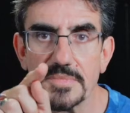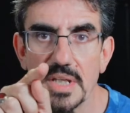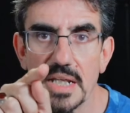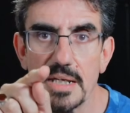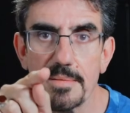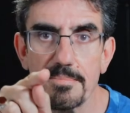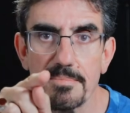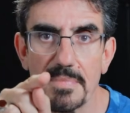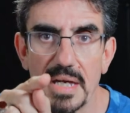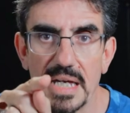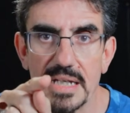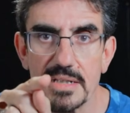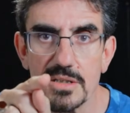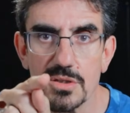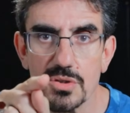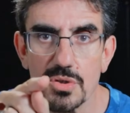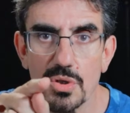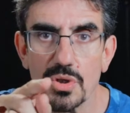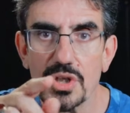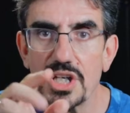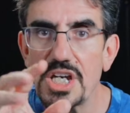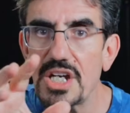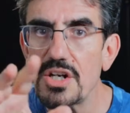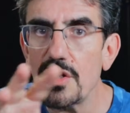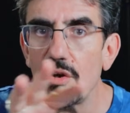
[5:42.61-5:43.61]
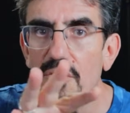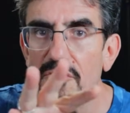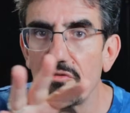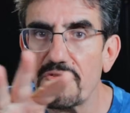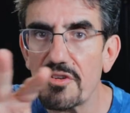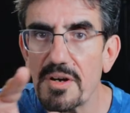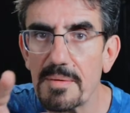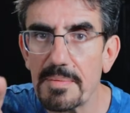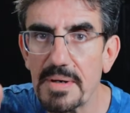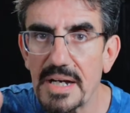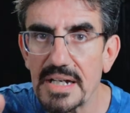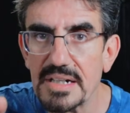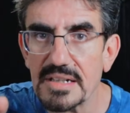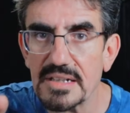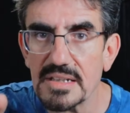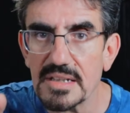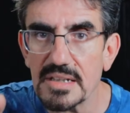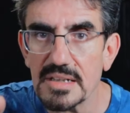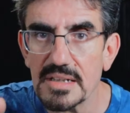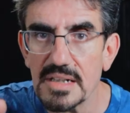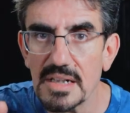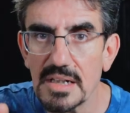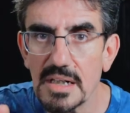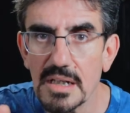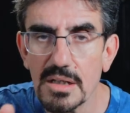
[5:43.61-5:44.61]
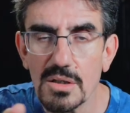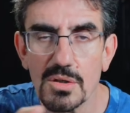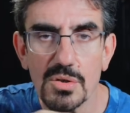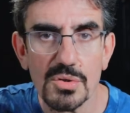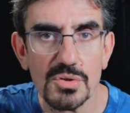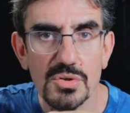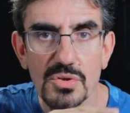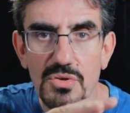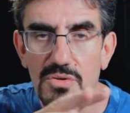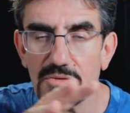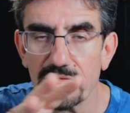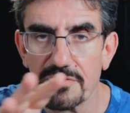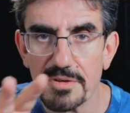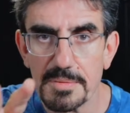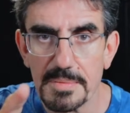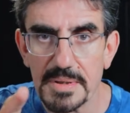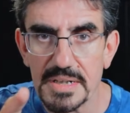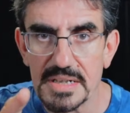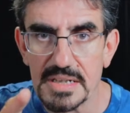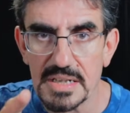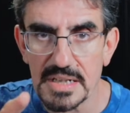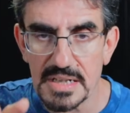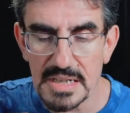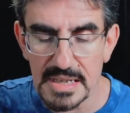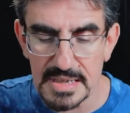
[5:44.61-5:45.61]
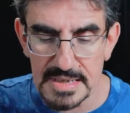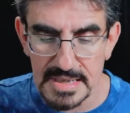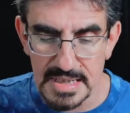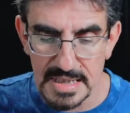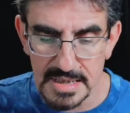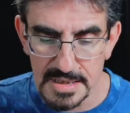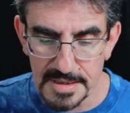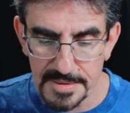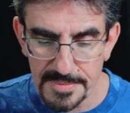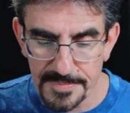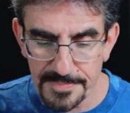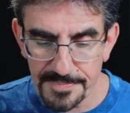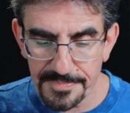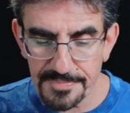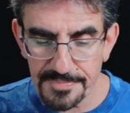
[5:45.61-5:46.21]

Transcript: in mezzo che non fa parte dell'accordo, non fa parte della scala.